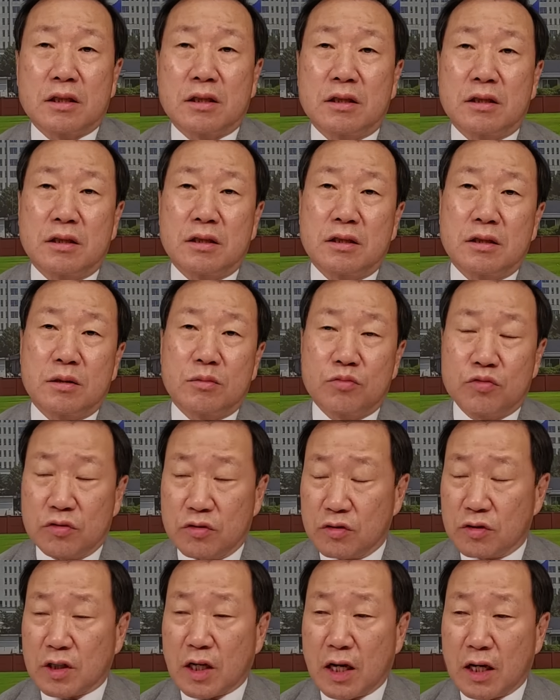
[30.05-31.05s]
그
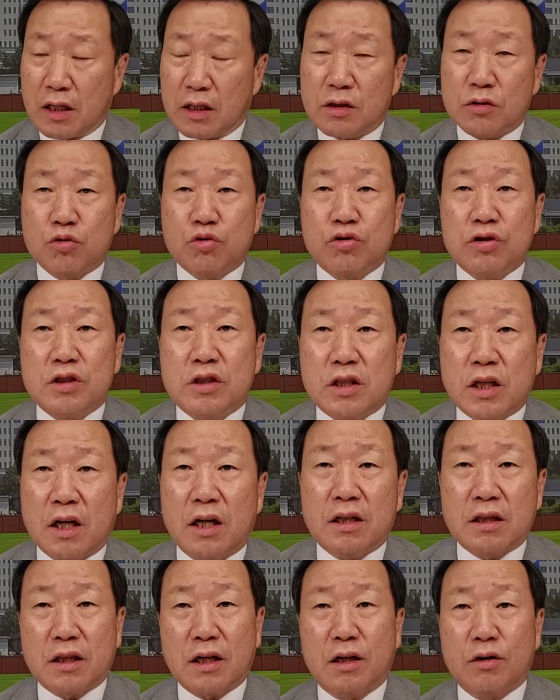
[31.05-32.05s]
무슨 사안을
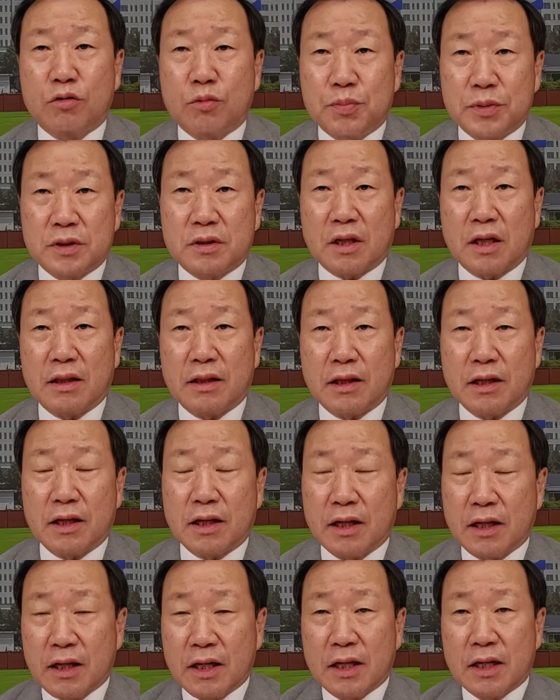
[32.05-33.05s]
취재할 때하고
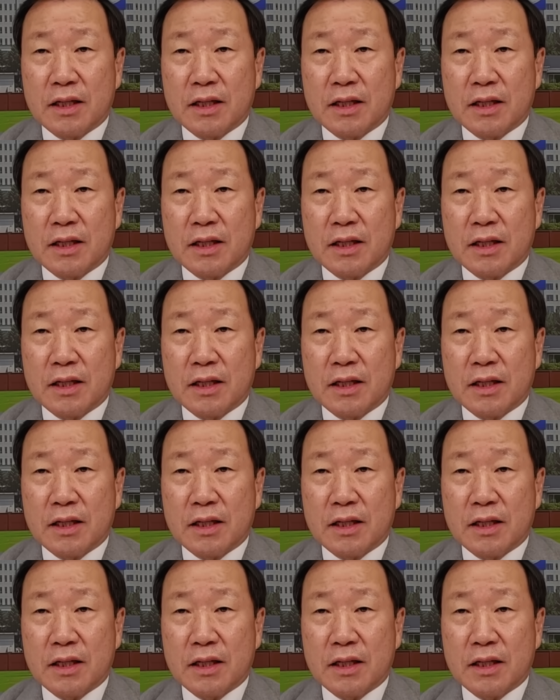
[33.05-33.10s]
비슷한데